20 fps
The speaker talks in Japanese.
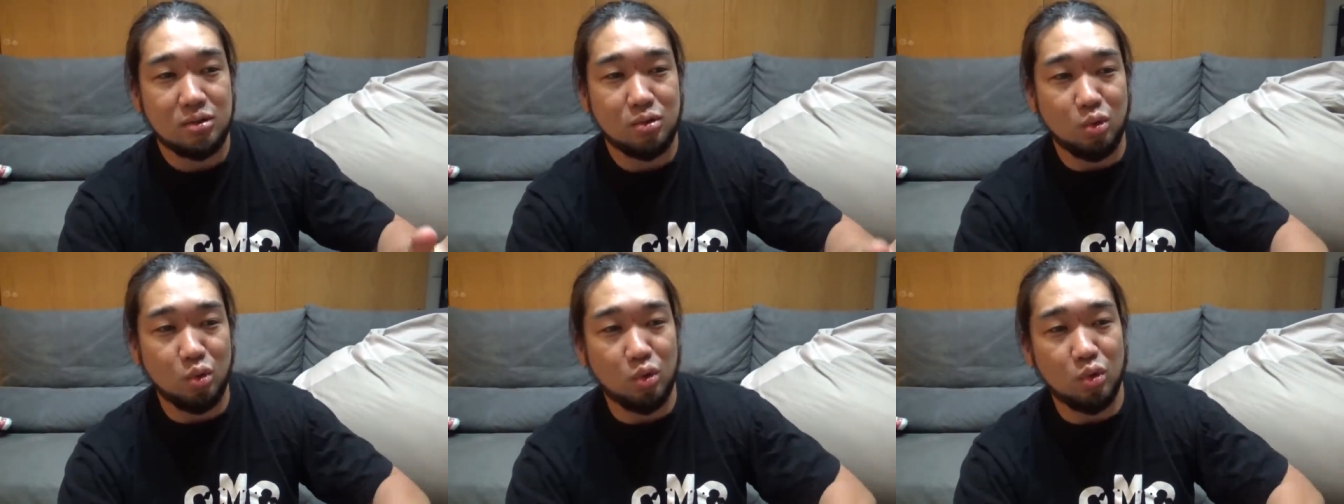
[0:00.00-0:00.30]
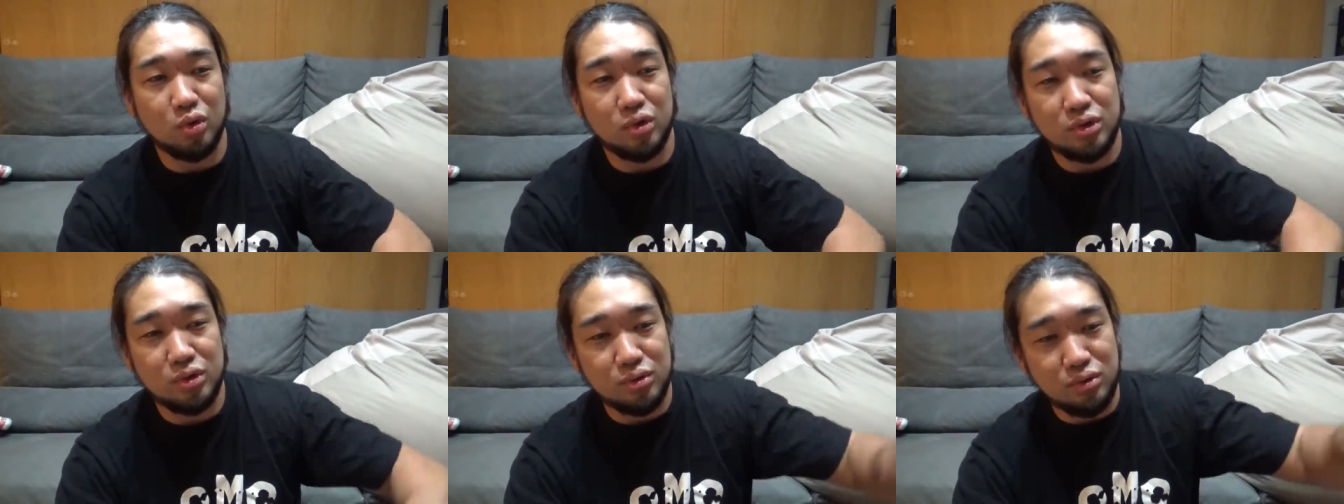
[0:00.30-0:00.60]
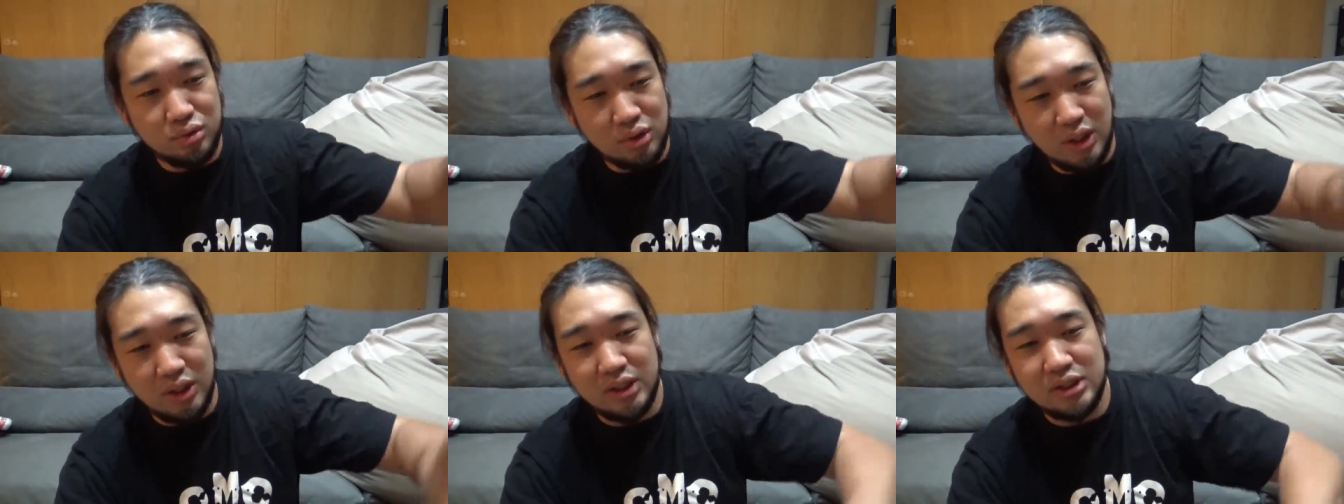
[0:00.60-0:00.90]
こうい
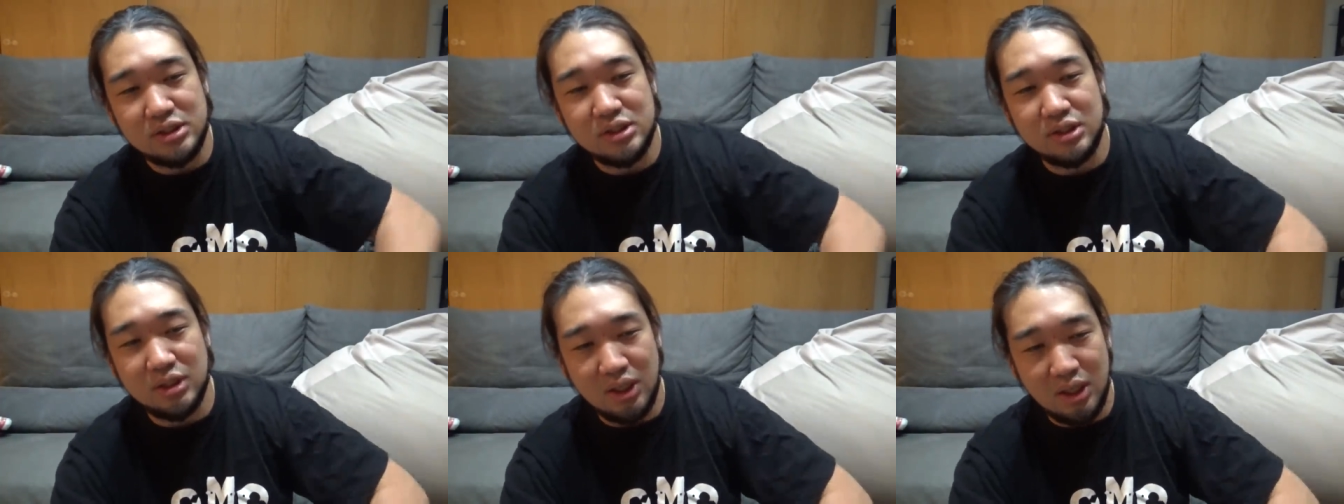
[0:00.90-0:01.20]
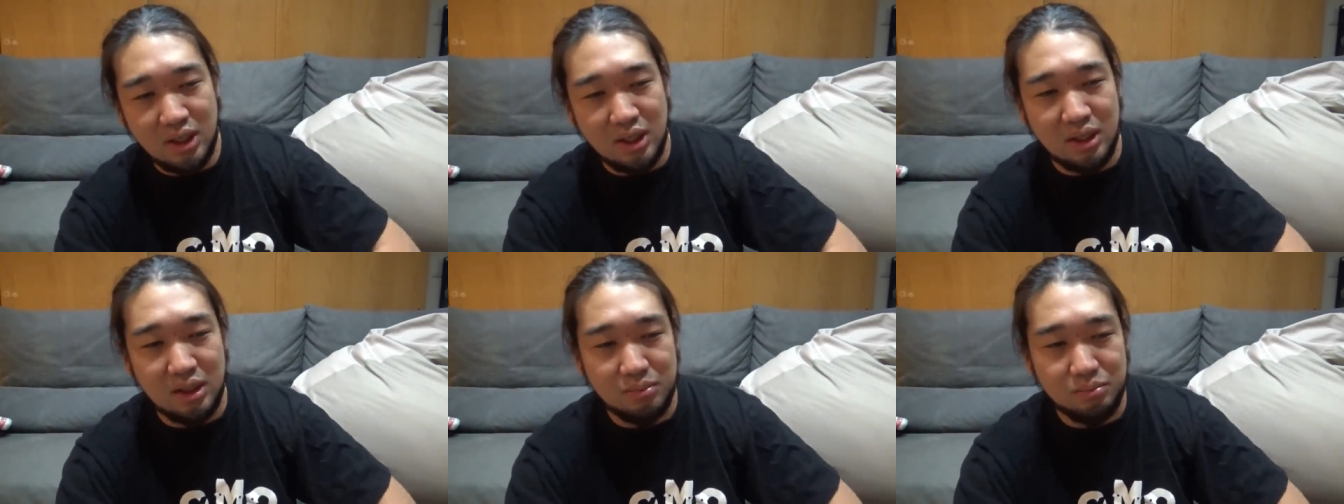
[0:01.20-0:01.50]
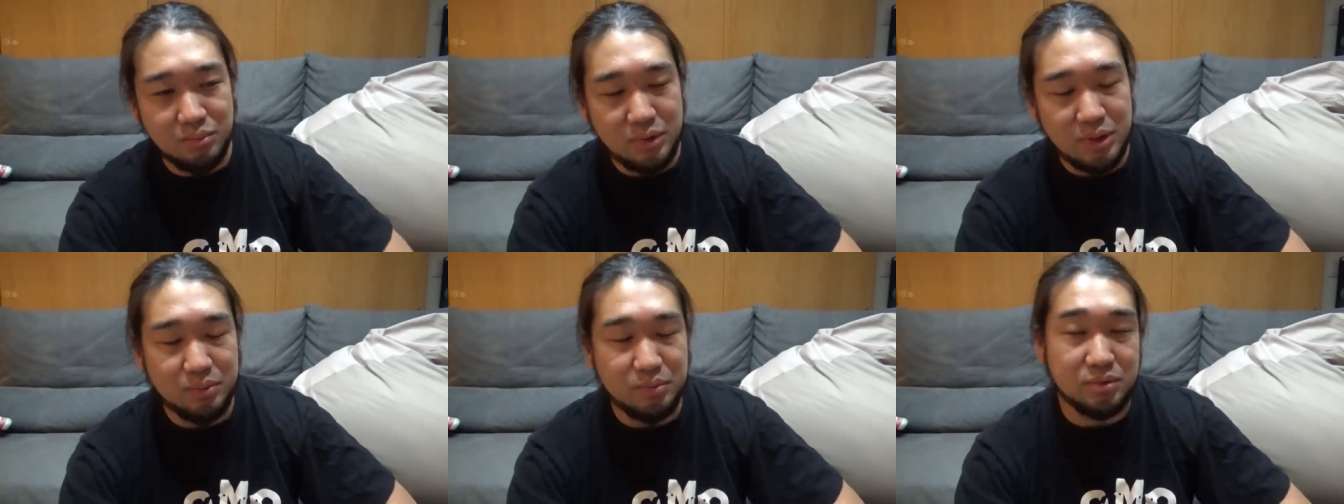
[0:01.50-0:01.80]
う話が
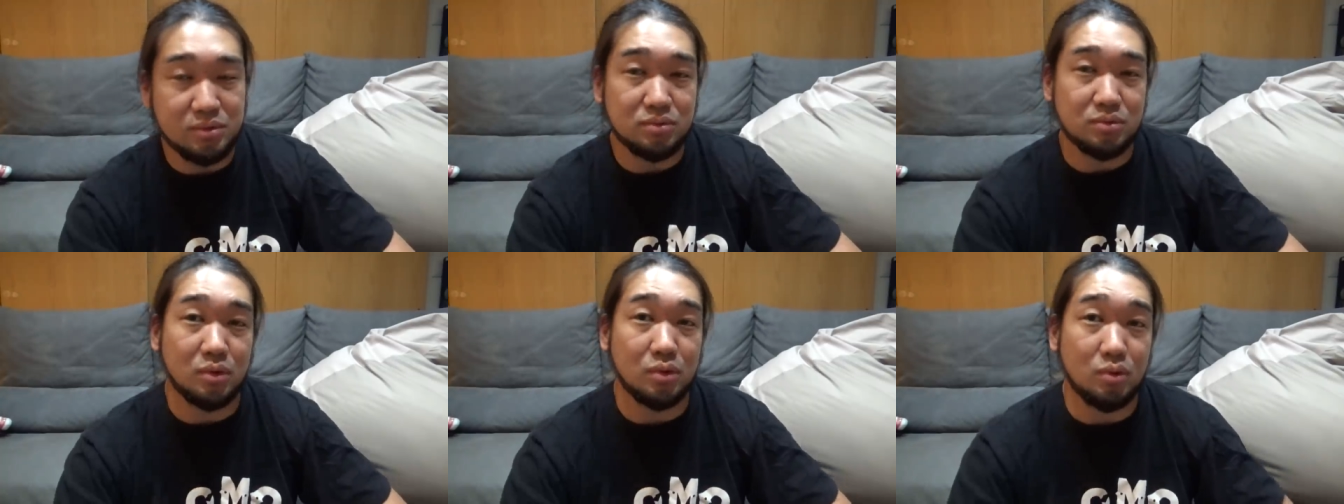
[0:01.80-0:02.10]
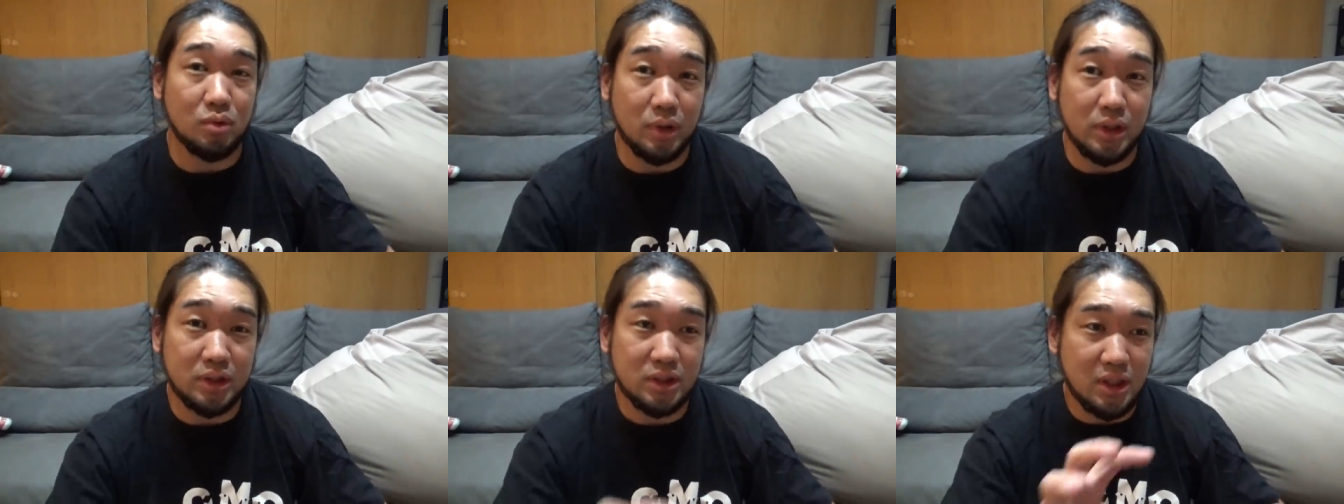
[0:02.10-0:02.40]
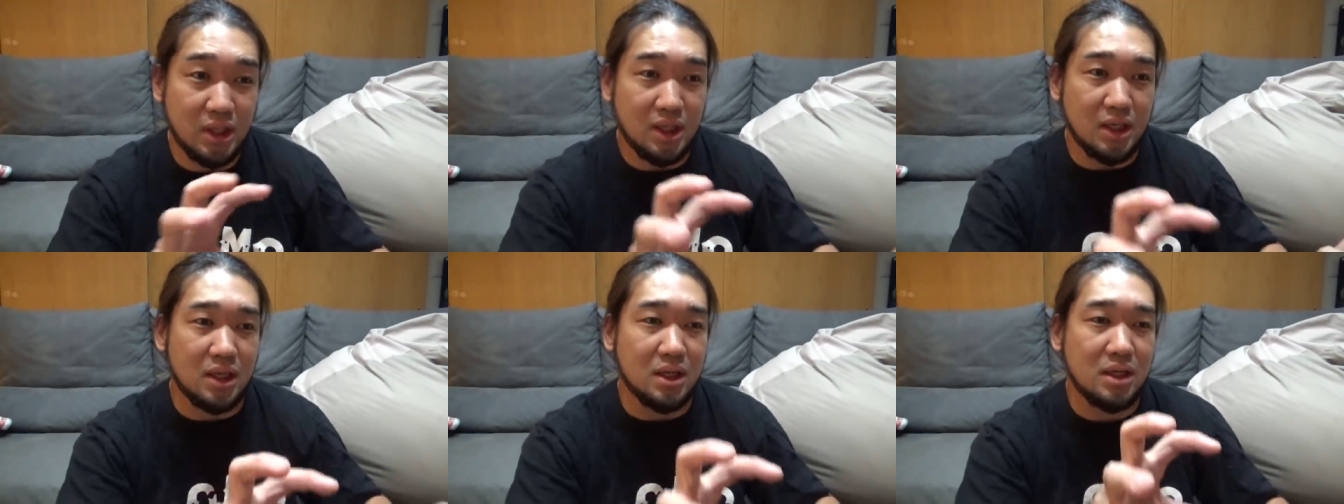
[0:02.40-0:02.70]
身分を超え
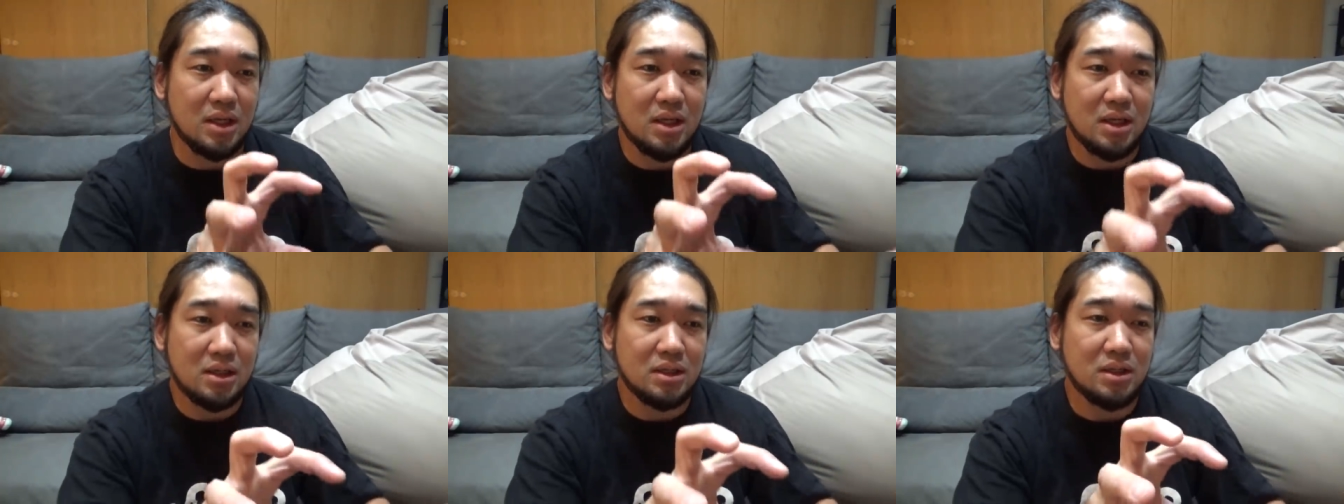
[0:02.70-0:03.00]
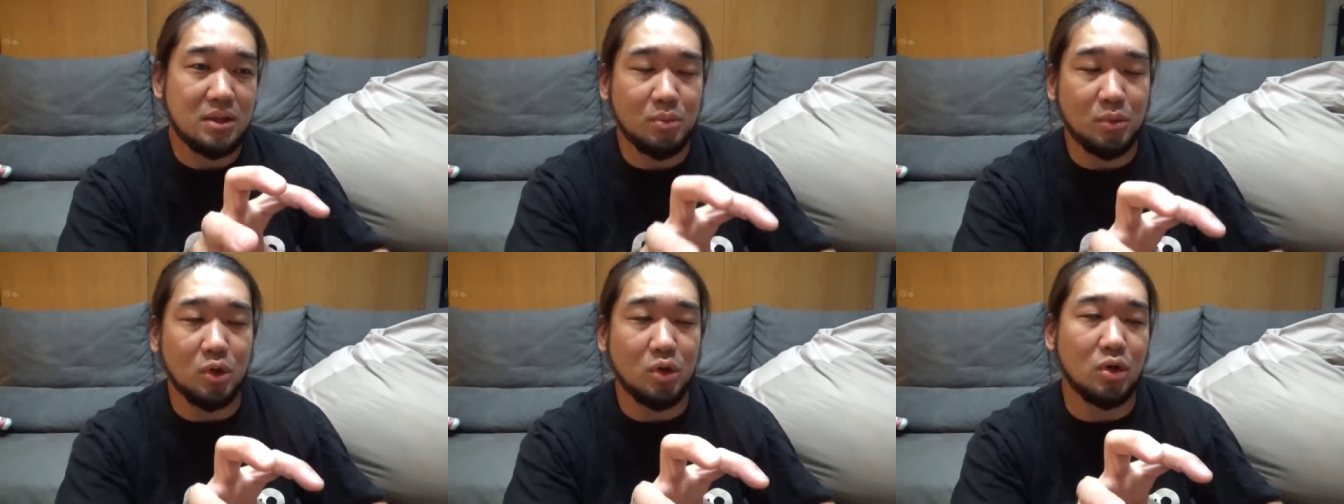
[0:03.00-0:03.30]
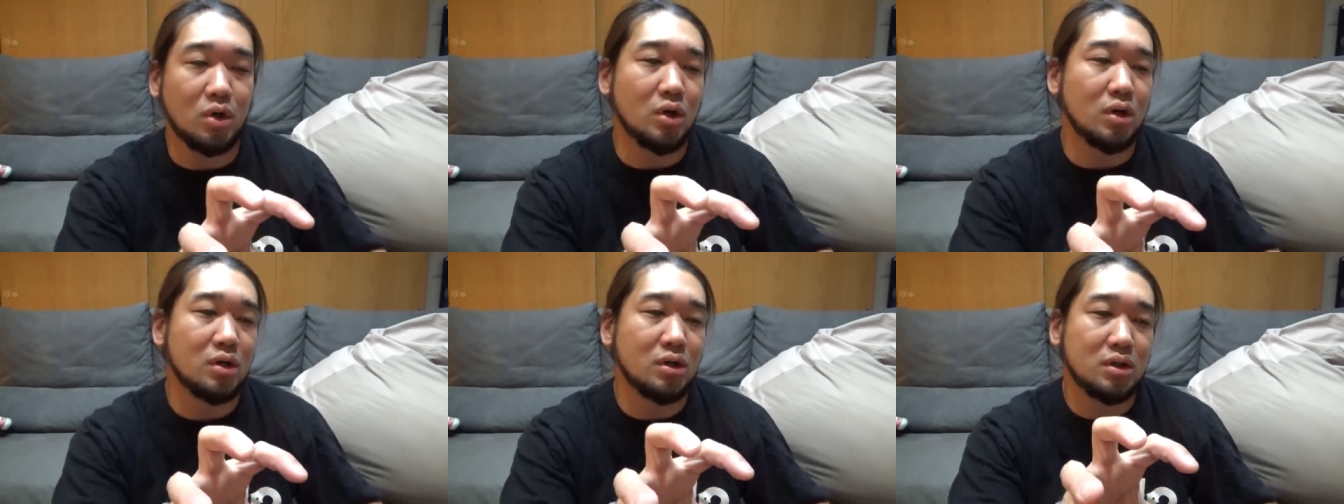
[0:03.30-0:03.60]
てで
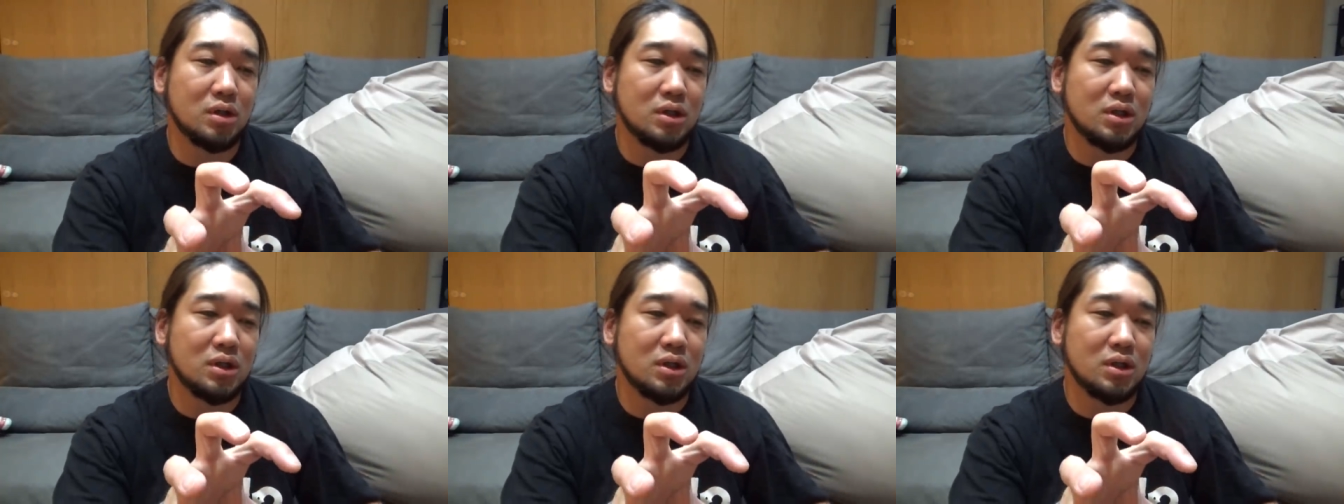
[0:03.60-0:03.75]
も